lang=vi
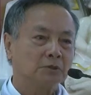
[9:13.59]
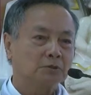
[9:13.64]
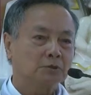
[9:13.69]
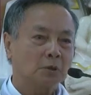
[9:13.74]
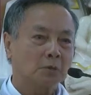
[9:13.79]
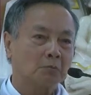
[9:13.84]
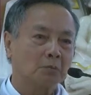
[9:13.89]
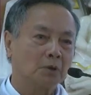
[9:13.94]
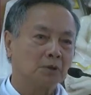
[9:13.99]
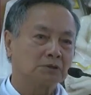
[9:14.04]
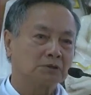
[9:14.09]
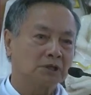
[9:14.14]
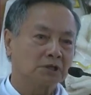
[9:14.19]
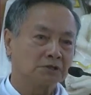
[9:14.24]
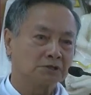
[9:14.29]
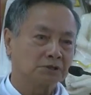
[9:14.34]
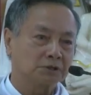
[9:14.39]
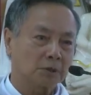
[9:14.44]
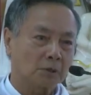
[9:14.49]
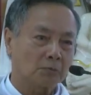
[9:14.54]
trong môi
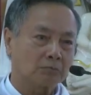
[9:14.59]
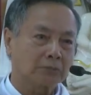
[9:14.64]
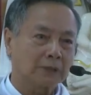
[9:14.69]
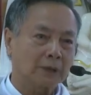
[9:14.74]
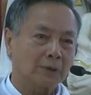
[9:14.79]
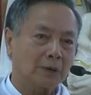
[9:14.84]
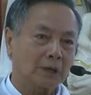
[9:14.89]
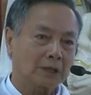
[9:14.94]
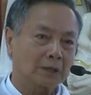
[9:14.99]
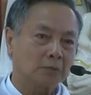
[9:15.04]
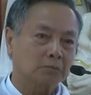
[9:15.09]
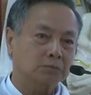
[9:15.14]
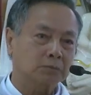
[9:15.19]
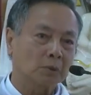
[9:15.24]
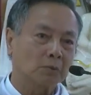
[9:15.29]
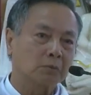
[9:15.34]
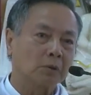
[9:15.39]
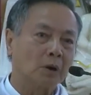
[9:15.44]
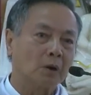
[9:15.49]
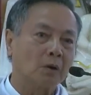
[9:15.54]
trường sống để hoạt động
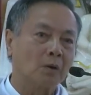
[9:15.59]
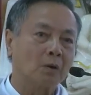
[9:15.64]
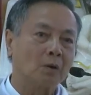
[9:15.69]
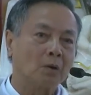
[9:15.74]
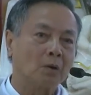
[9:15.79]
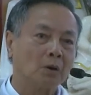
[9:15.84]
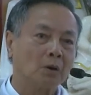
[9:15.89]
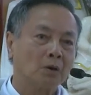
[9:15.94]
tông đồ